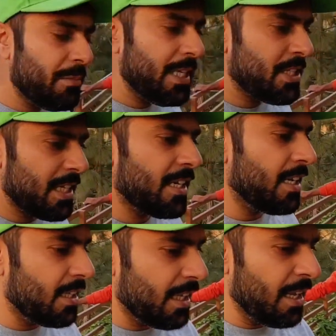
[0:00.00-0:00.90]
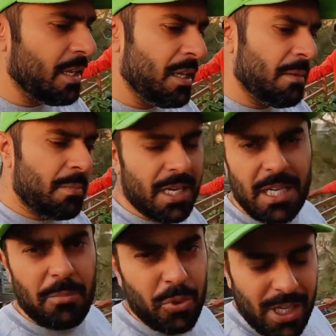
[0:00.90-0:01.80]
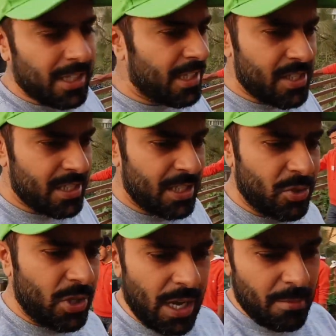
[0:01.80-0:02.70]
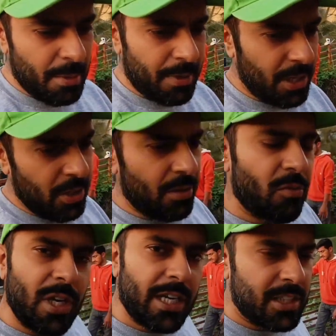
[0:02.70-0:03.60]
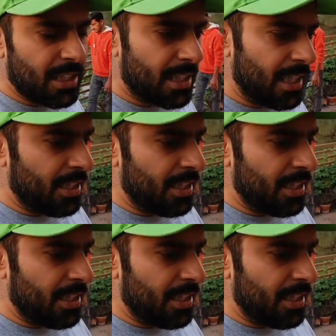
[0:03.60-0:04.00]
हम नीचे लगा देंगे बाकी अब उठाते हैं चीज़ें जो यहाँ पर पड़ी हुई हैं वो ले चलते